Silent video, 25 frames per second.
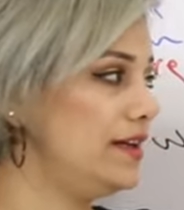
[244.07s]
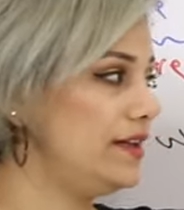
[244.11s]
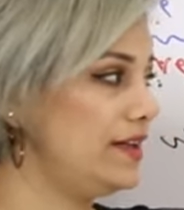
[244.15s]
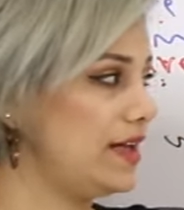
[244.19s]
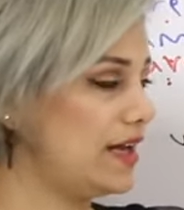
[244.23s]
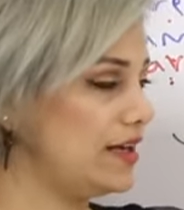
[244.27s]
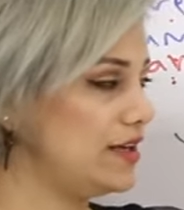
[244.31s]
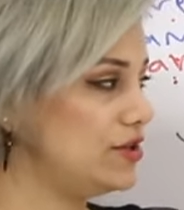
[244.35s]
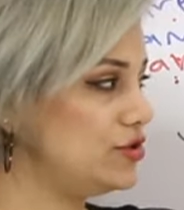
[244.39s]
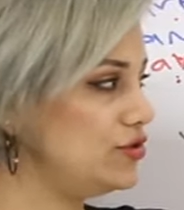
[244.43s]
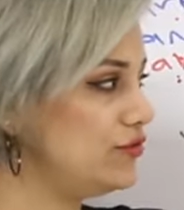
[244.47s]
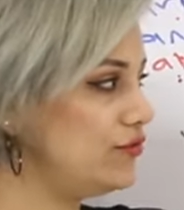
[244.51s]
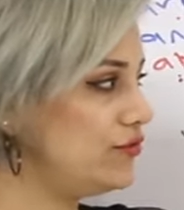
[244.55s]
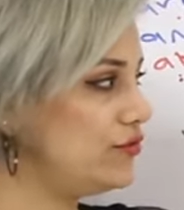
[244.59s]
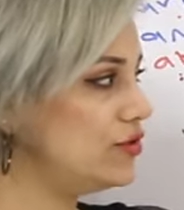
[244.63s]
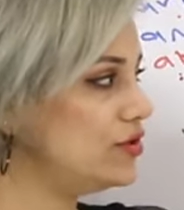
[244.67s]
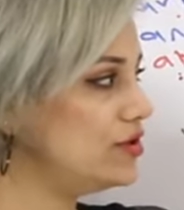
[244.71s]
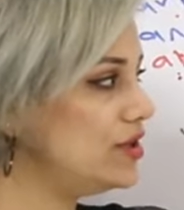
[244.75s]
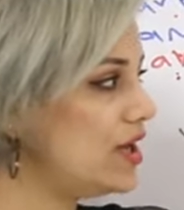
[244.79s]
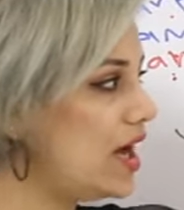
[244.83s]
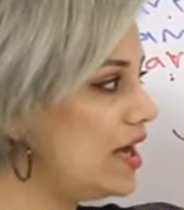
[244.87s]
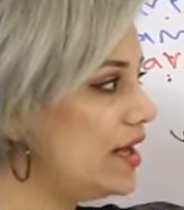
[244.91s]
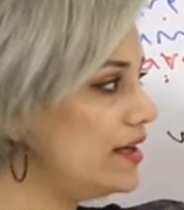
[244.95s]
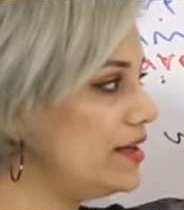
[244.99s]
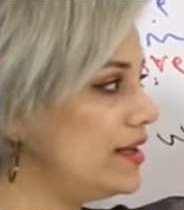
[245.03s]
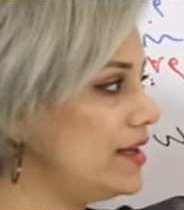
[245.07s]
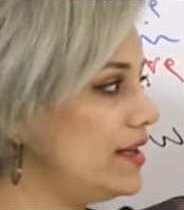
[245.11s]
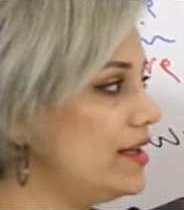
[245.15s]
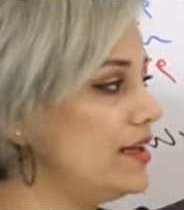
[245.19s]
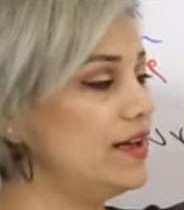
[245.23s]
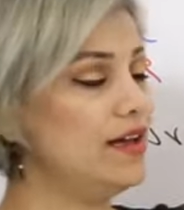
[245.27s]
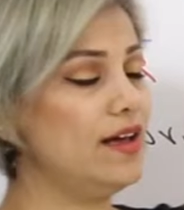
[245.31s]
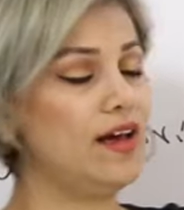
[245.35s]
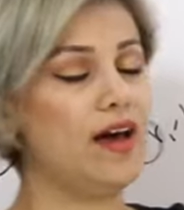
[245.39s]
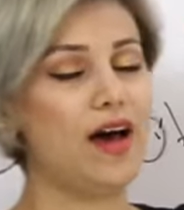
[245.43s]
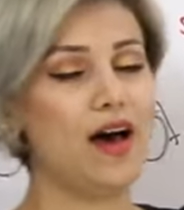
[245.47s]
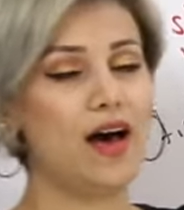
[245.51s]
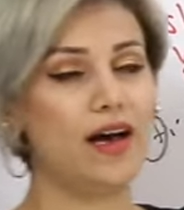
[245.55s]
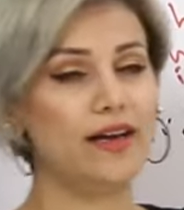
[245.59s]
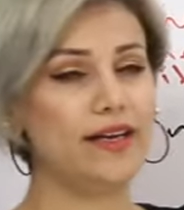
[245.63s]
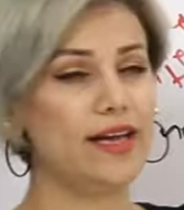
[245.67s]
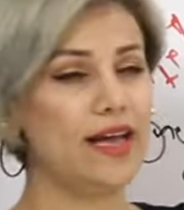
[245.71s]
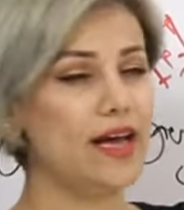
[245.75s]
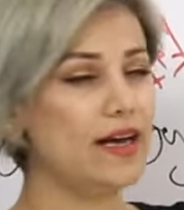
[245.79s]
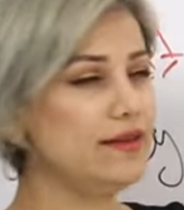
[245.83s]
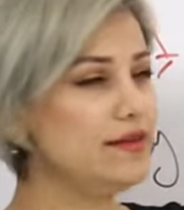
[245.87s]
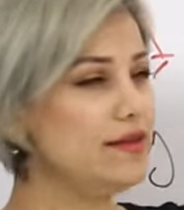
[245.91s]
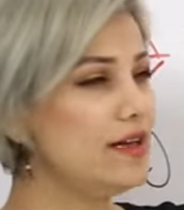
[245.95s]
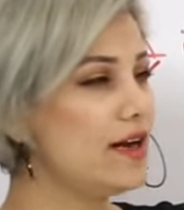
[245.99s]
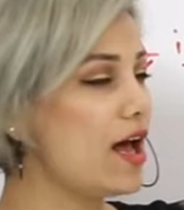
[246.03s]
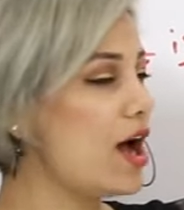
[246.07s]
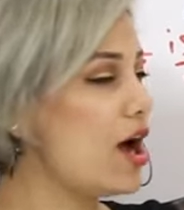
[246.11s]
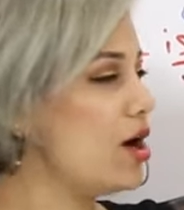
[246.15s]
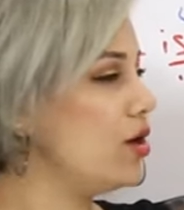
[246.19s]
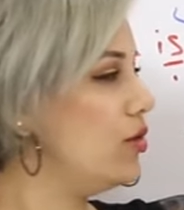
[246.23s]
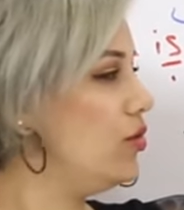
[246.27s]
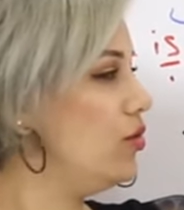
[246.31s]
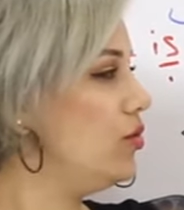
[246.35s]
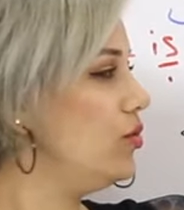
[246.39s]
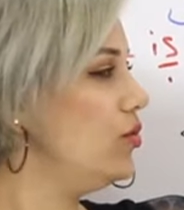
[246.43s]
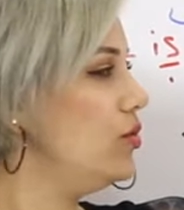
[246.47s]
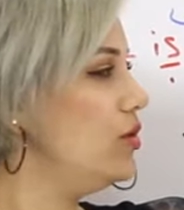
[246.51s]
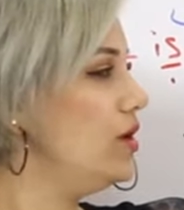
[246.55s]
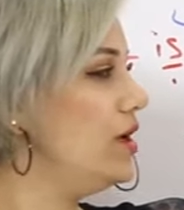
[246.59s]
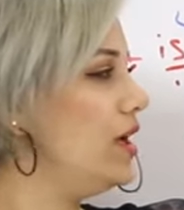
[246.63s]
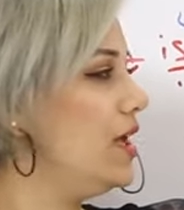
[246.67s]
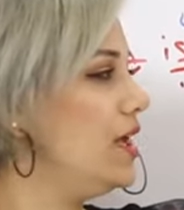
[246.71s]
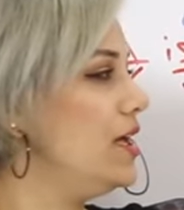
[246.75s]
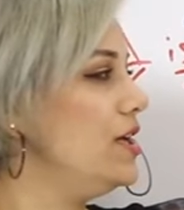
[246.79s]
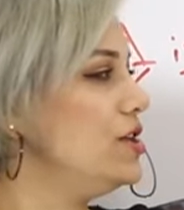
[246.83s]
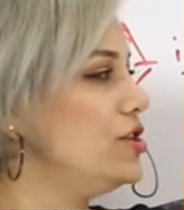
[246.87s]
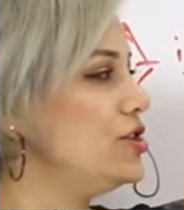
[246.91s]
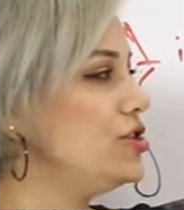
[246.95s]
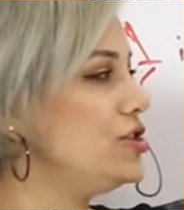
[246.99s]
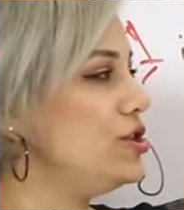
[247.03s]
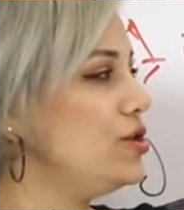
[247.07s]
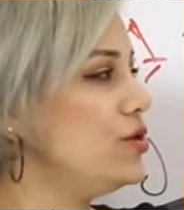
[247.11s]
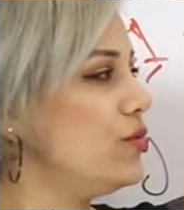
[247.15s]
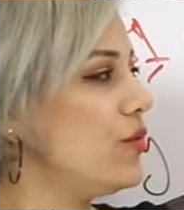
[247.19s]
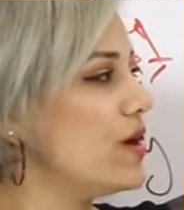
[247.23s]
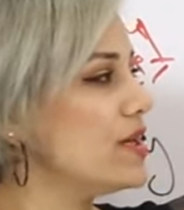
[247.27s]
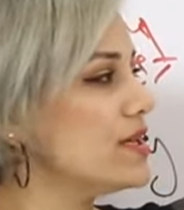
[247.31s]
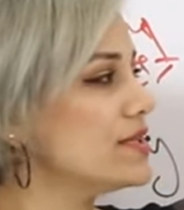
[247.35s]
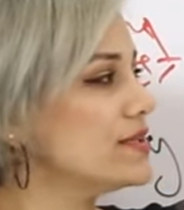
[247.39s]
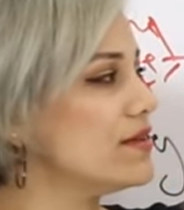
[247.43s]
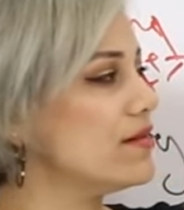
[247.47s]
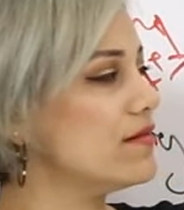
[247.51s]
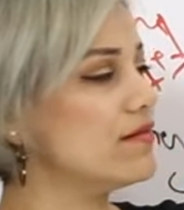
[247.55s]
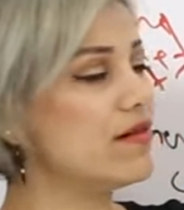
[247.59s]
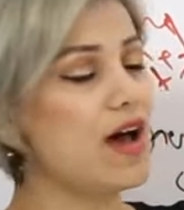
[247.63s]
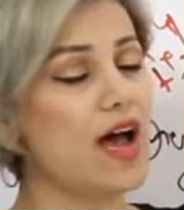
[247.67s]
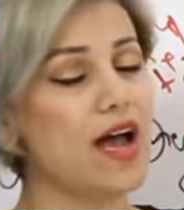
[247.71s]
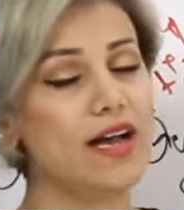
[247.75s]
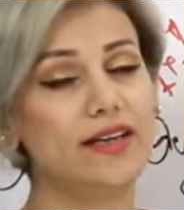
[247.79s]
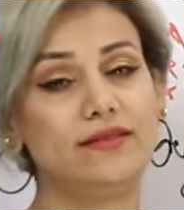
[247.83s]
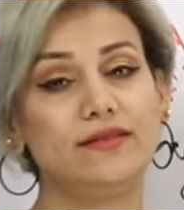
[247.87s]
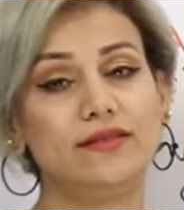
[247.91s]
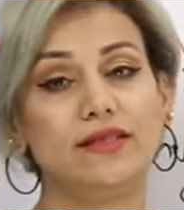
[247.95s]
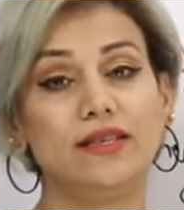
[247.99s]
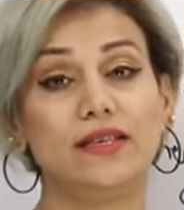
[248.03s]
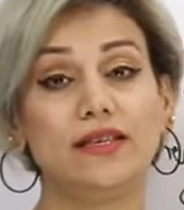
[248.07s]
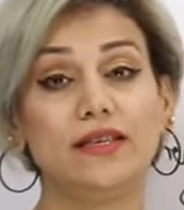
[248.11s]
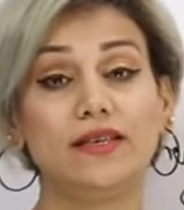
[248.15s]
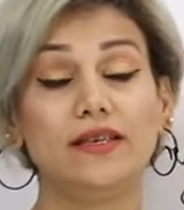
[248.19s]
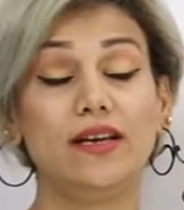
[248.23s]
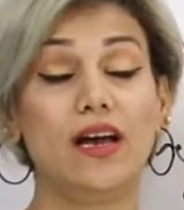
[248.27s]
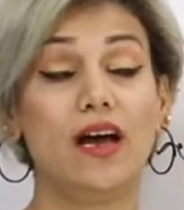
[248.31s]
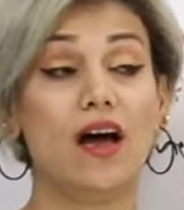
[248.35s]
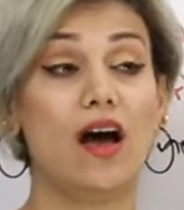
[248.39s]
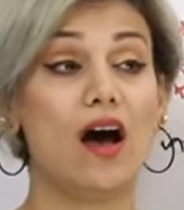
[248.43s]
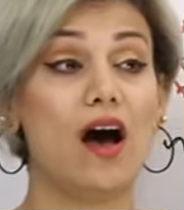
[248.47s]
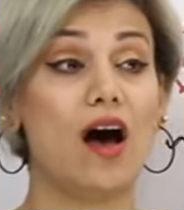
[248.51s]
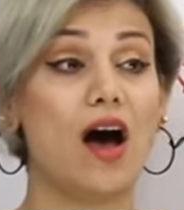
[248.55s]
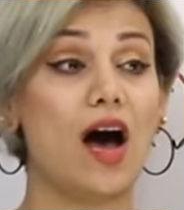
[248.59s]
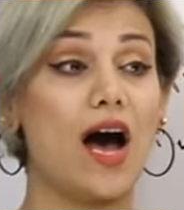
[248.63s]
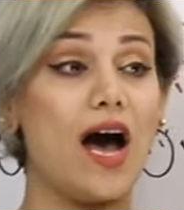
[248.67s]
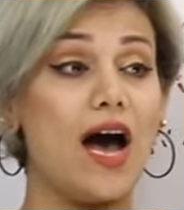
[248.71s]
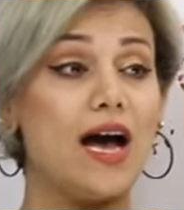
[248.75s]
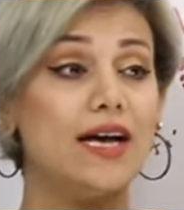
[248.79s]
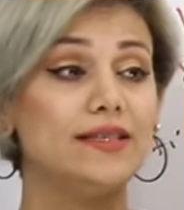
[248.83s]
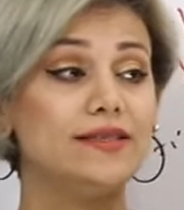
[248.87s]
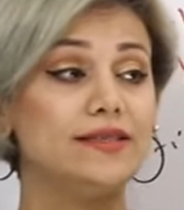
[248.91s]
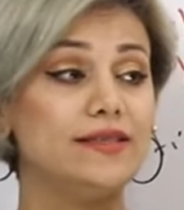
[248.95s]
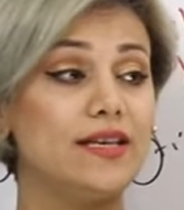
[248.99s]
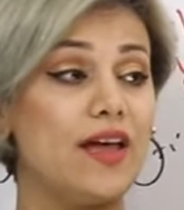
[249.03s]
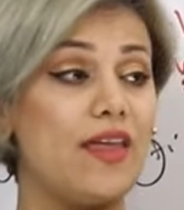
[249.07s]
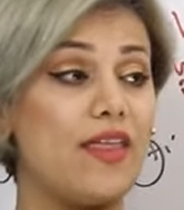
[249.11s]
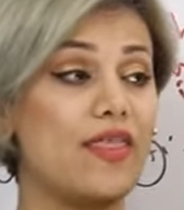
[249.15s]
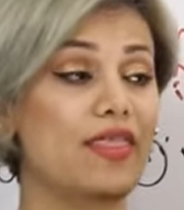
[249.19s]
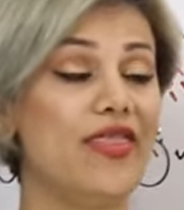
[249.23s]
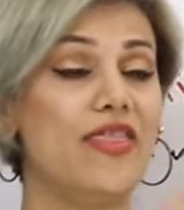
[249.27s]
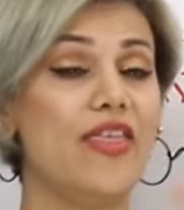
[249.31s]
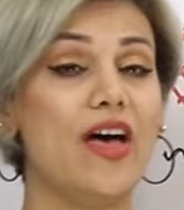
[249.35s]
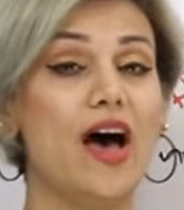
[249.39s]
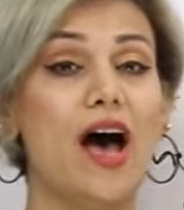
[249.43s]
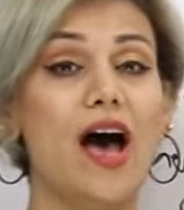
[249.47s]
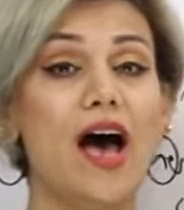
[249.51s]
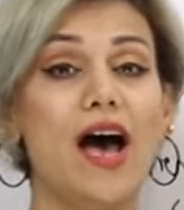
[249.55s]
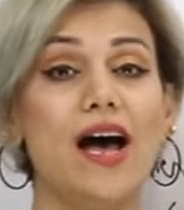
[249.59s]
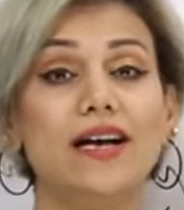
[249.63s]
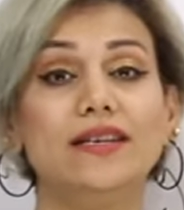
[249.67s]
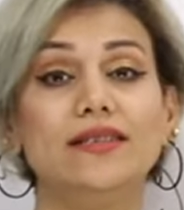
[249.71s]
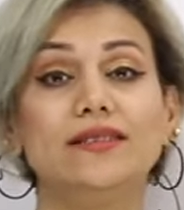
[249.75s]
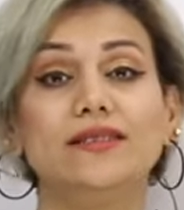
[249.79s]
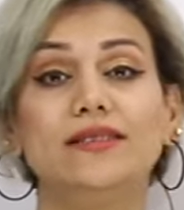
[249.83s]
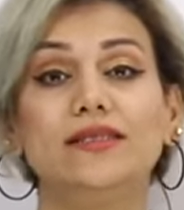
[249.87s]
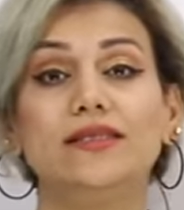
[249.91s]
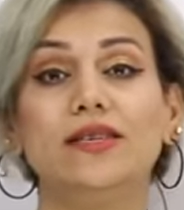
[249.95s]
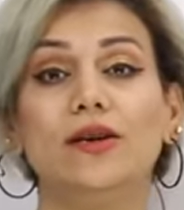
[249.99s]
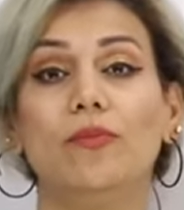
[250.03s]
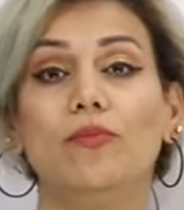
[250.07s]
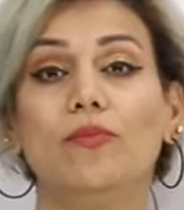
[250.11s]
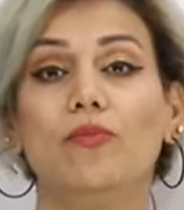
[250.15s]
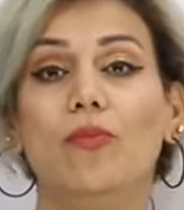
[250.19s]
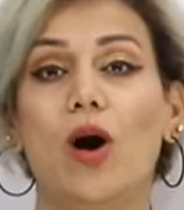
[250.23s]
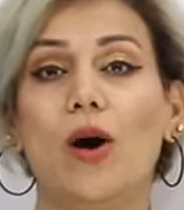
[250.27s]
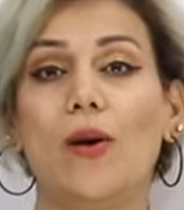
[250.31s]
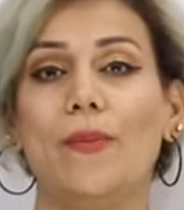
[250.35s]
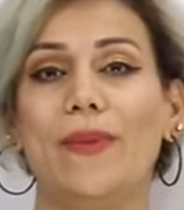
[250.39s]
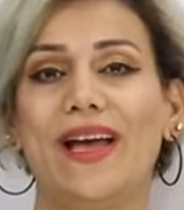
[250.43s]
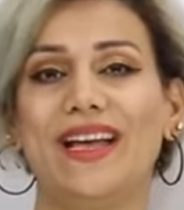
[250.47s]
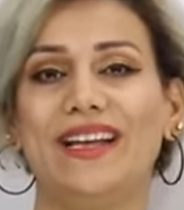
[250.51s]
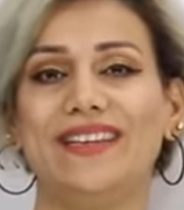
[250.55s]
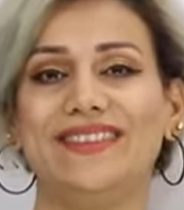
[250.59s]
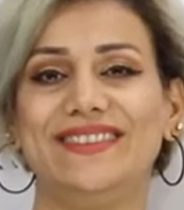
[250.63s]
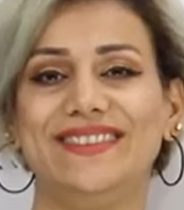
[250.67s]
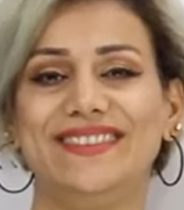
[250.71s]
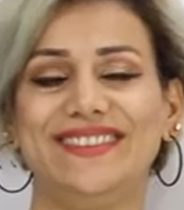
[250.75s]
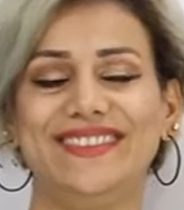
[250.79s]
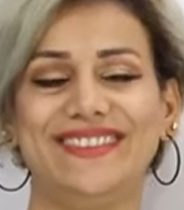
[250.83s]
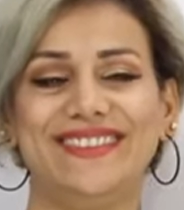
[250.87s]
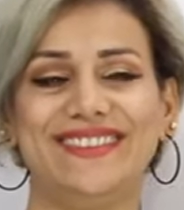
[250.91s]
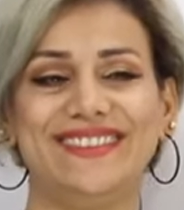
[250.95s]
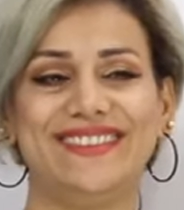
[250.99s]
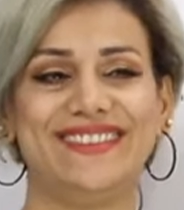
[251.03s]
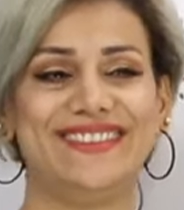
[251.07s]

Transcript: يعني شوفوا هنا أنا أقدر أقول she was writing at that moment